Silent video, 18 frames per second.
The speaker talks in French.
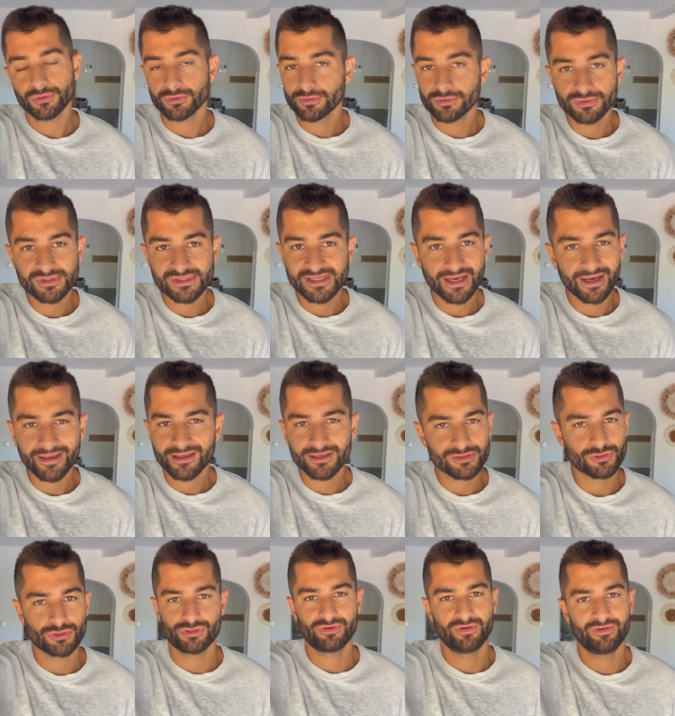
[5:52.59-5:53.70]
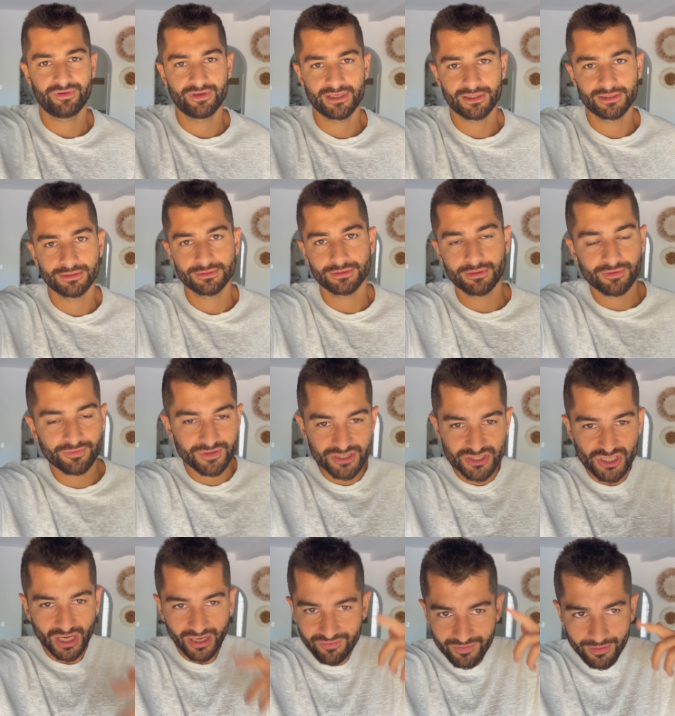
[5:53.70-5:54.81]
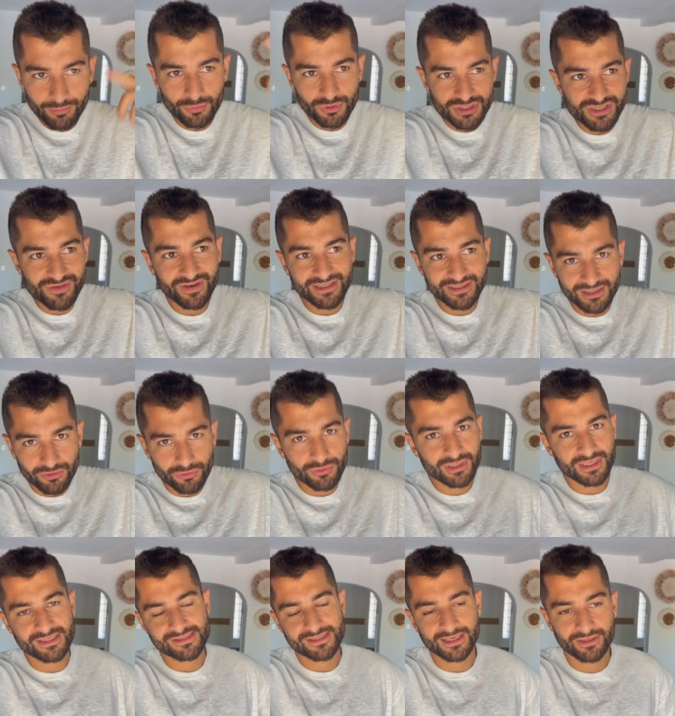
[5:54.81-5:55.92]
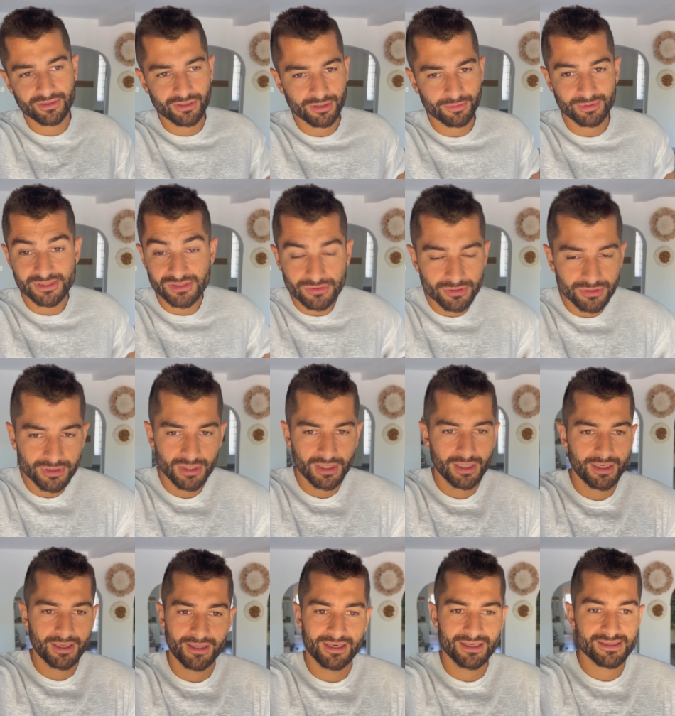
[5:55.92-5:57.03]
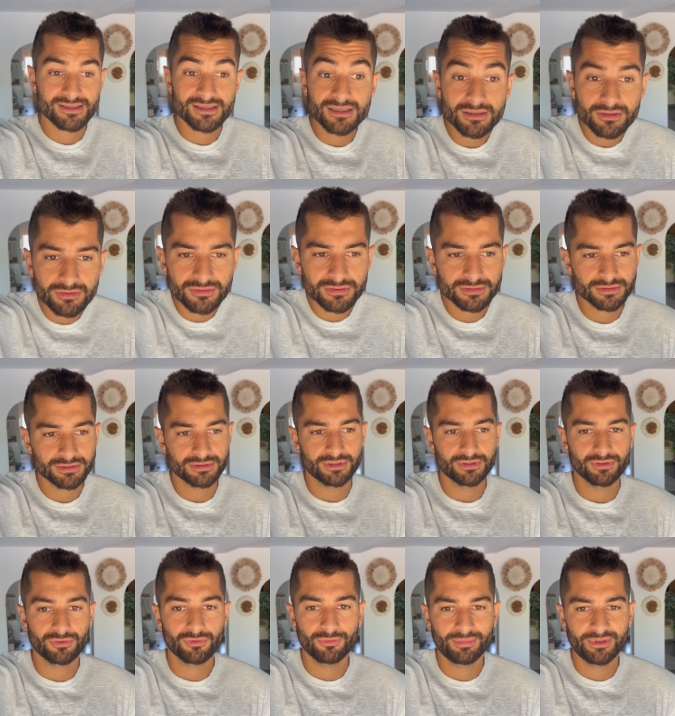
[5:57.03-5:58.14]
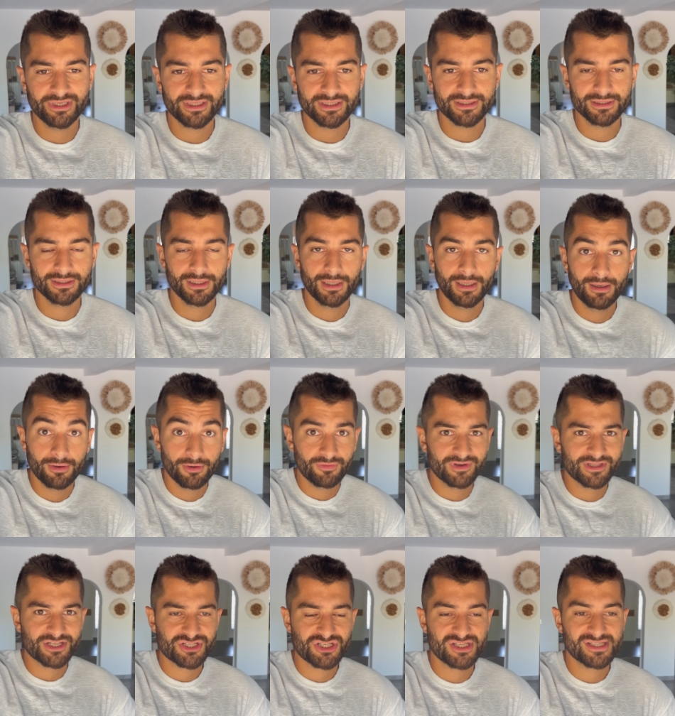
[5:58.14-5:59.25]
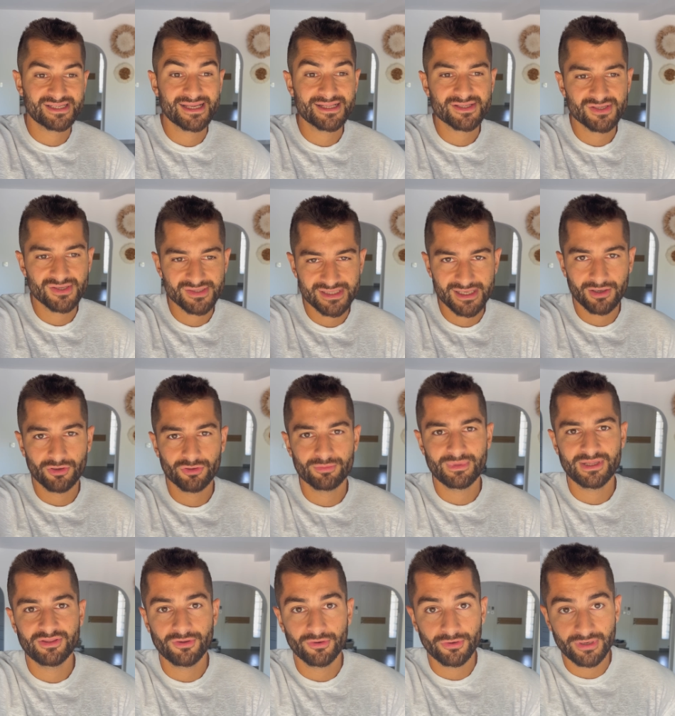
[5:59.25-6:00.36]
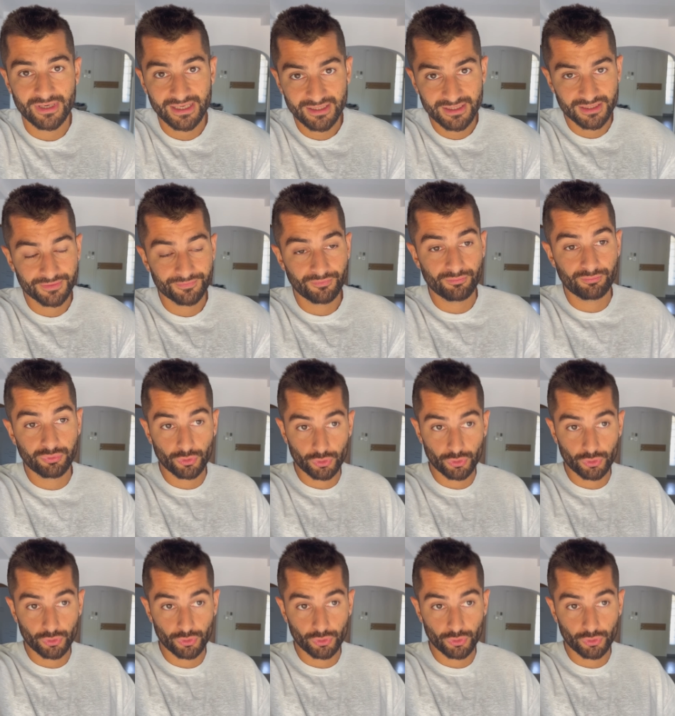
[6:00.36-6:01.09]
c'est rien ce que je vais faire. En fait j'arrive à me motiver avec des trucs extérieurs parce que là sinon c'est euh, compliqué. On va nager 750 mètres dans le lac pour